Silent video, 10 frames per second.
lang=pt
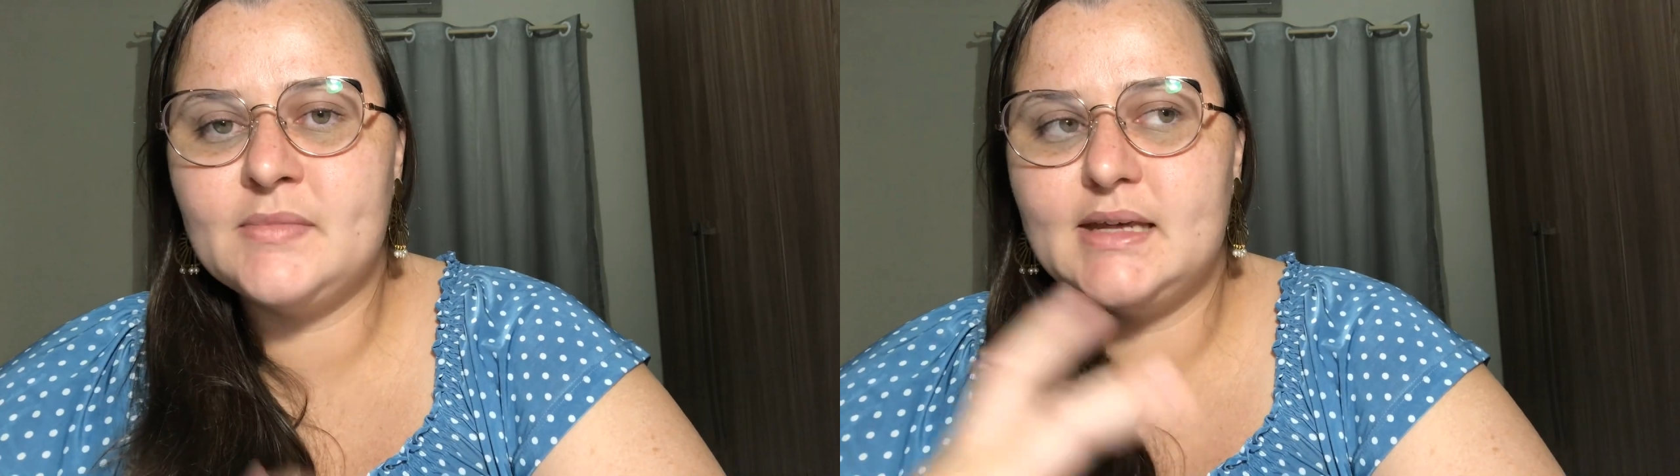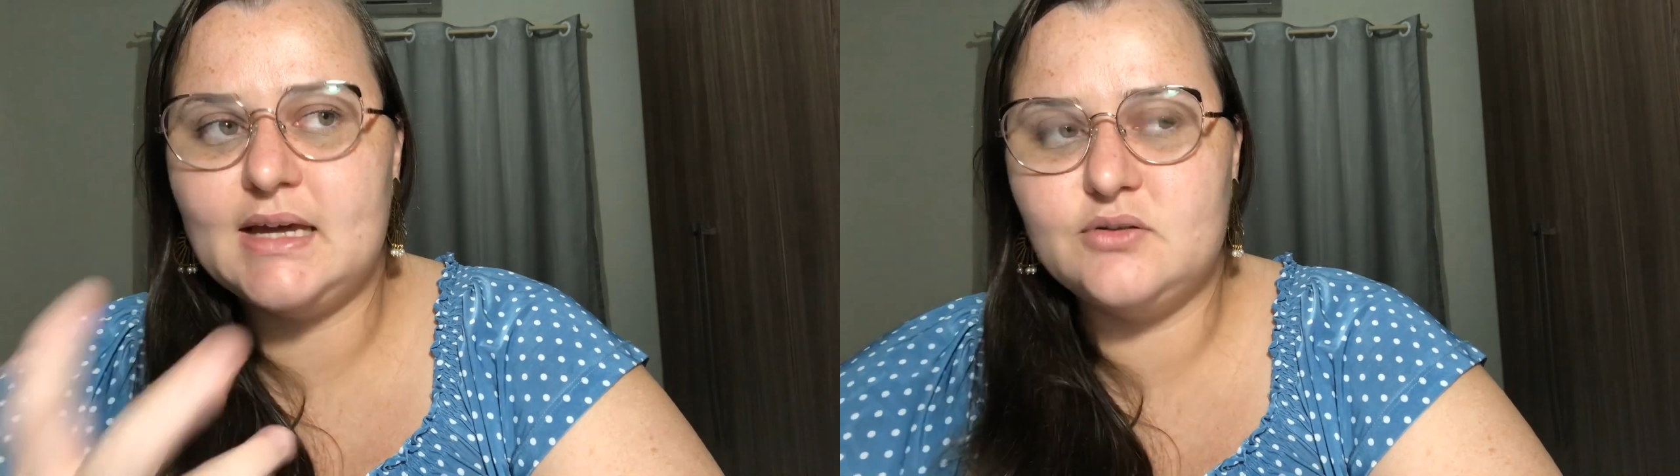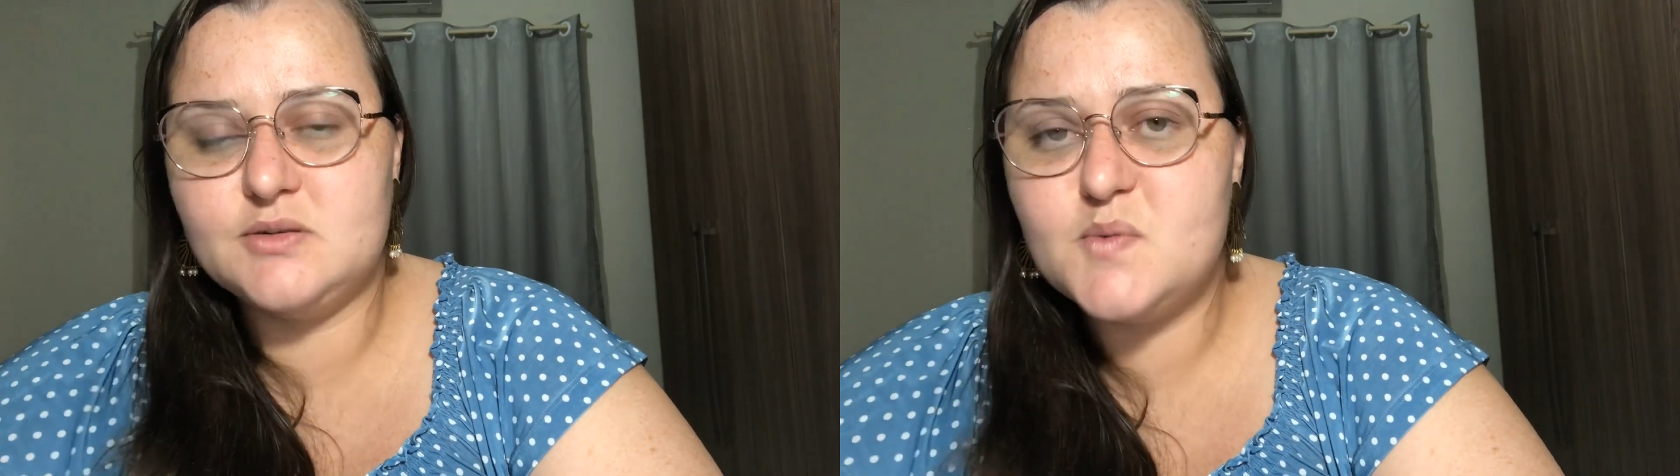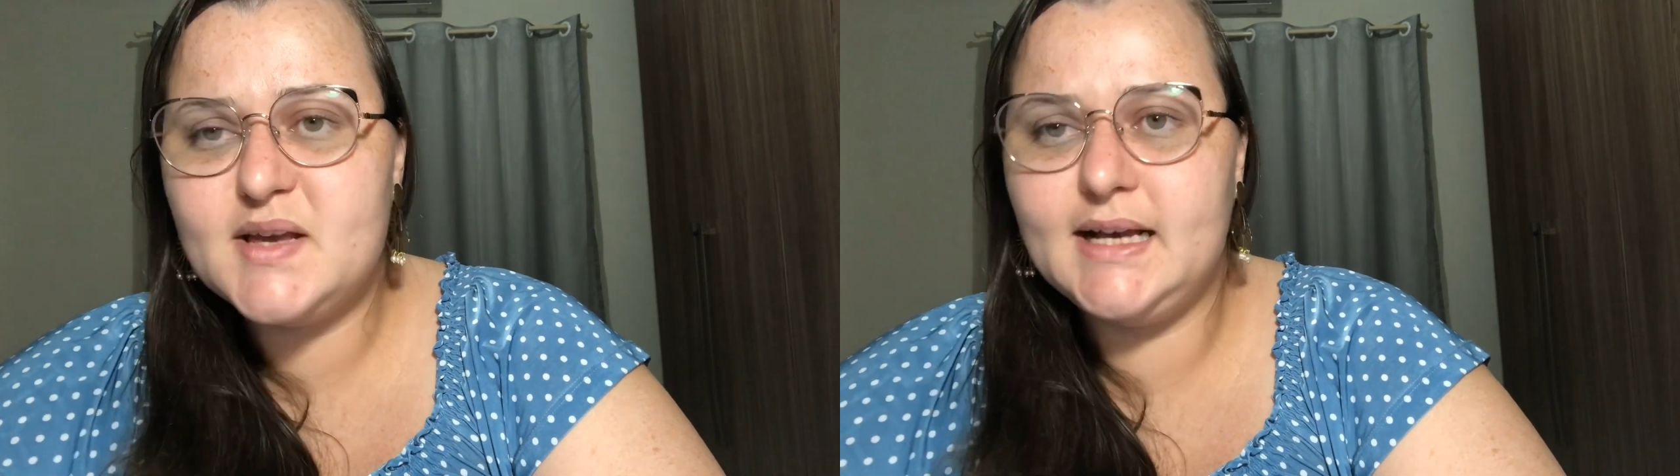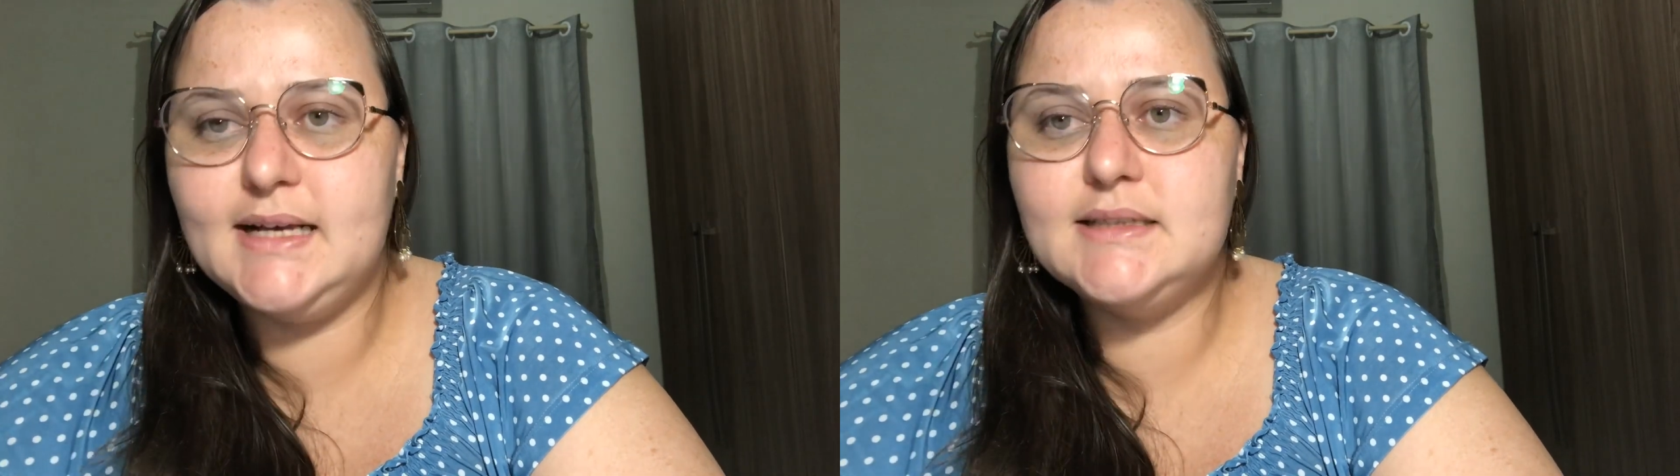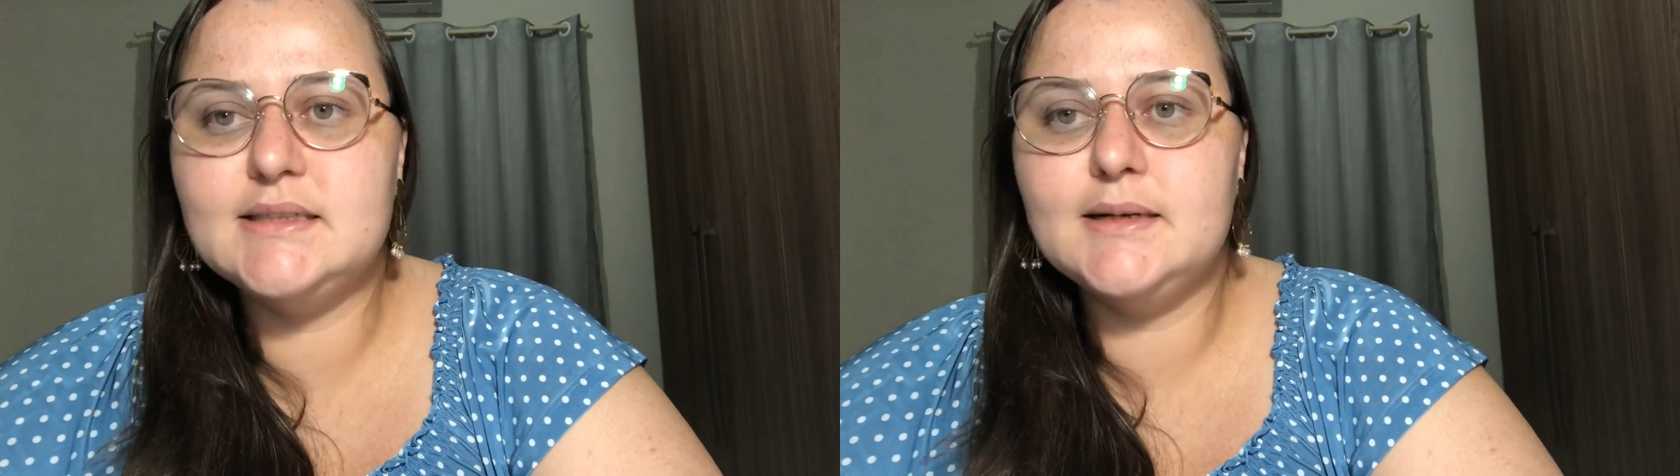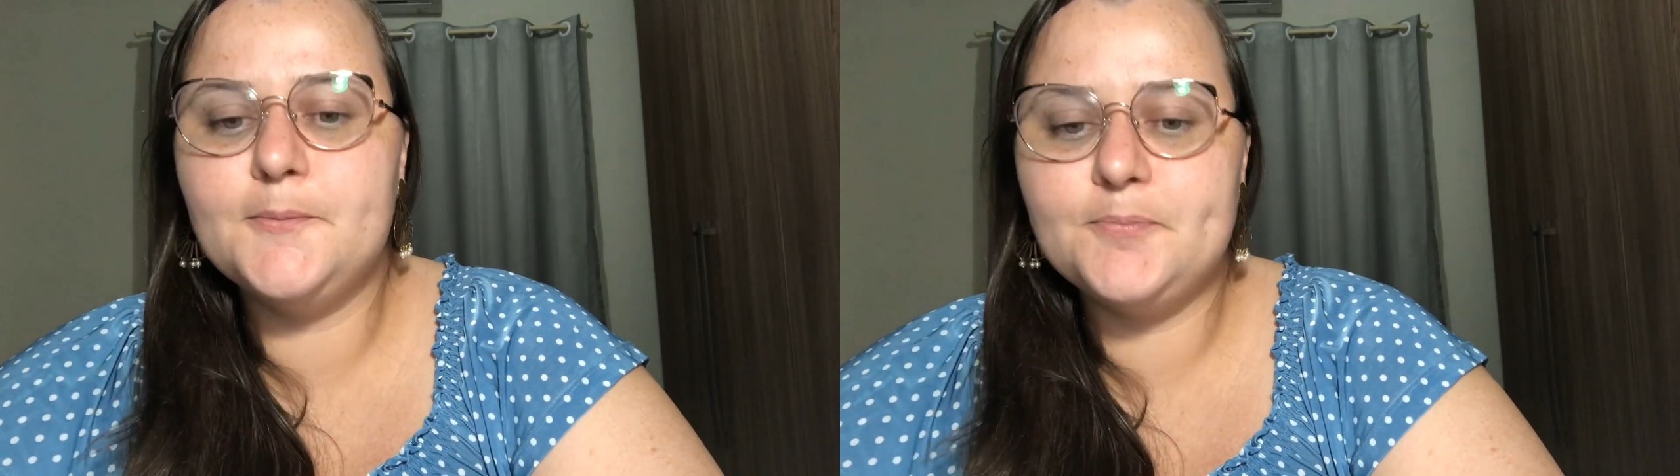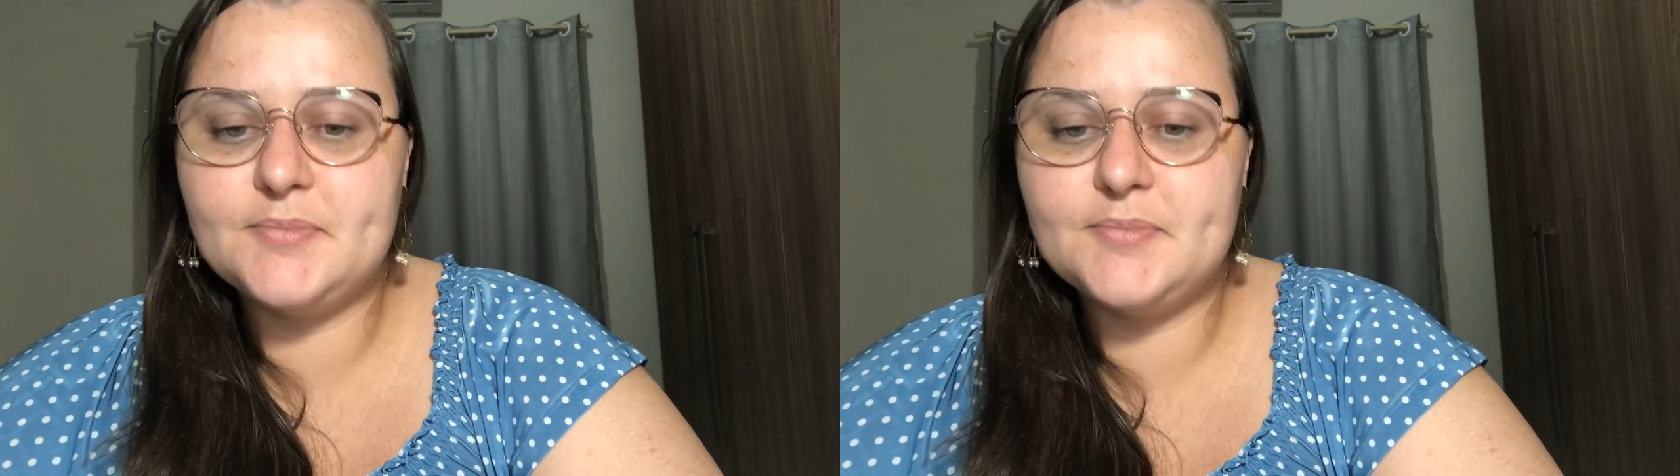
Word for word: que é 2015.